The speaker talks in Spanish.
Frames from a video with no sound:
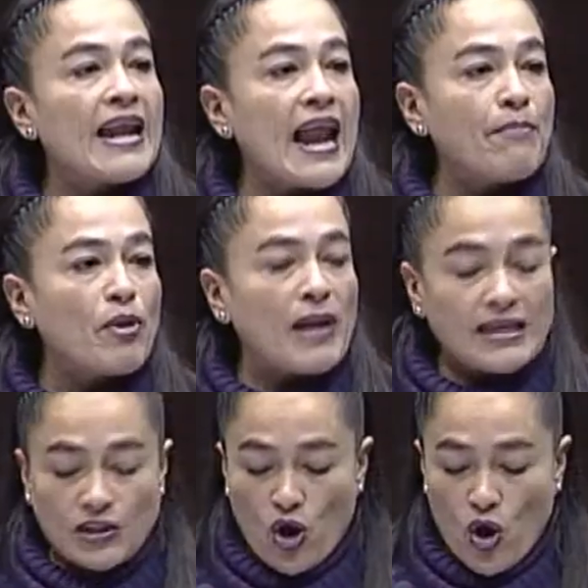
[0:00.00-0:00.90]
en la
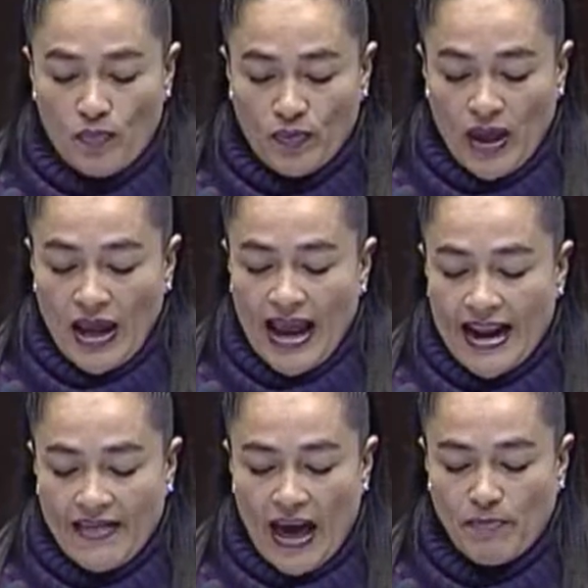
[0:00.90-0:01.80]
población
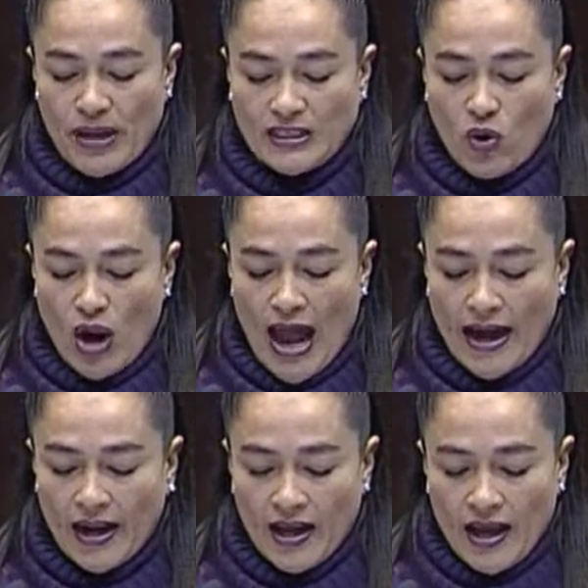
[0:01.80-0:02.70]
en edad
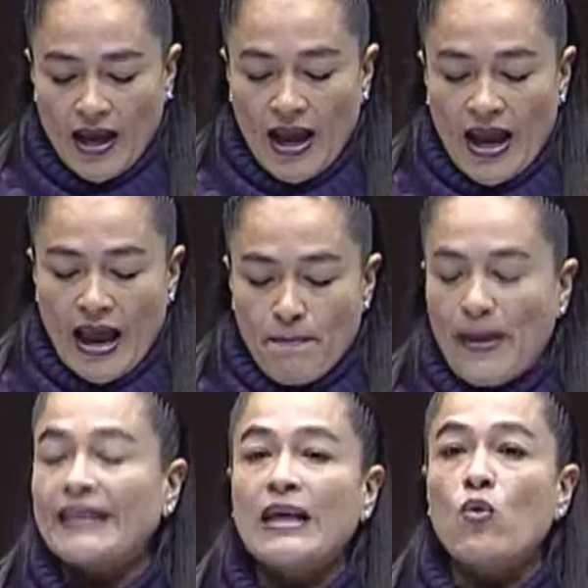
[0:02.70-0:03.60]
preescolar.
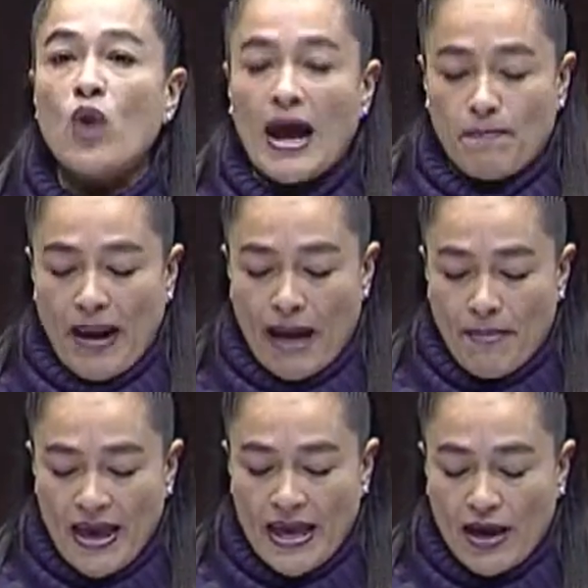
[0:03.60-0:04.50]
En particular
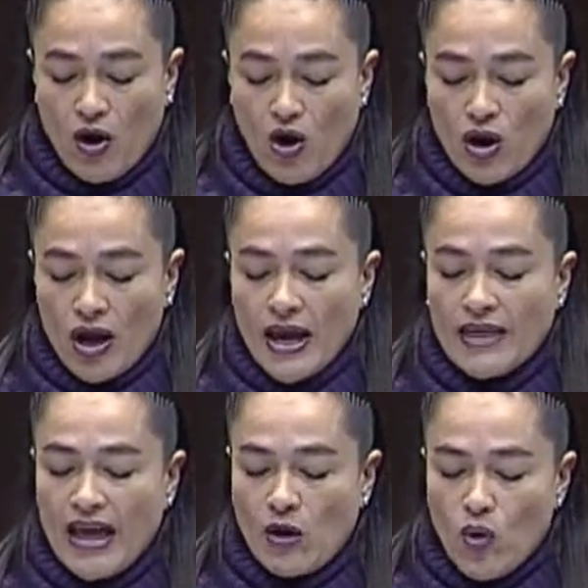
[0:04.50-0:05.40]
para México,
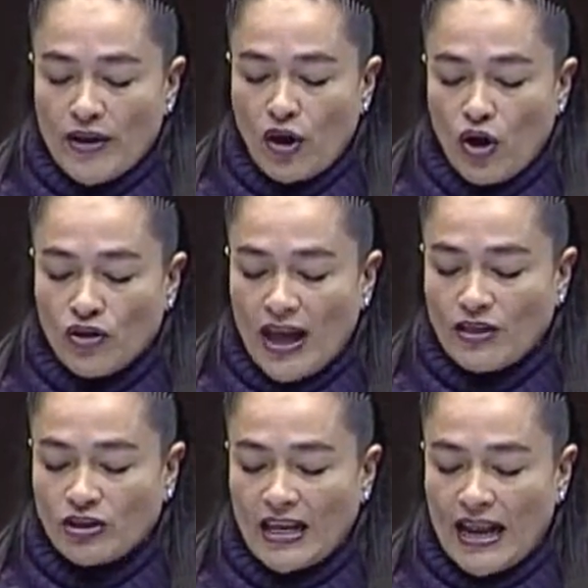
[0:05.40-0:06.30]
y de acuerdo con
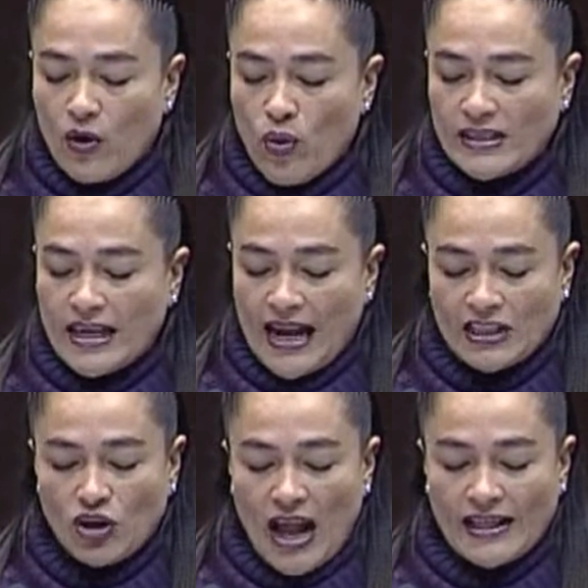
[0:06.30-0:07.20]
datos de la encuesta
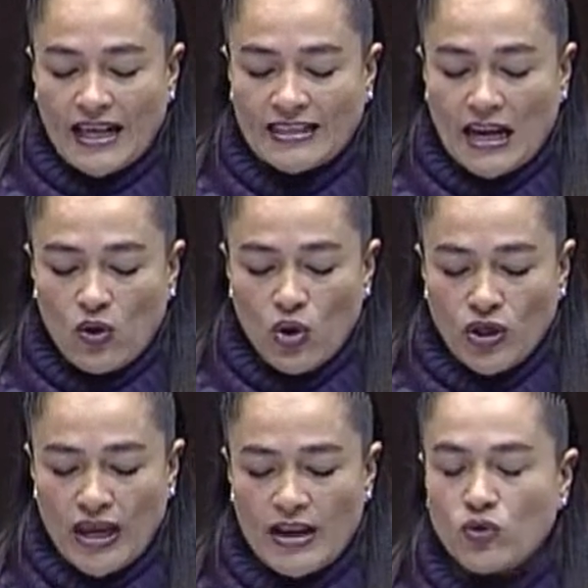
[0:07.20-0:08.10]
nacional de
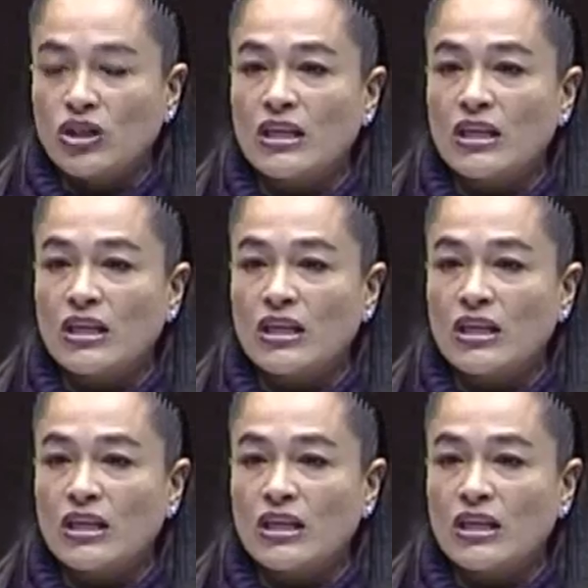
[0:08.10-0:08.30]
salud y,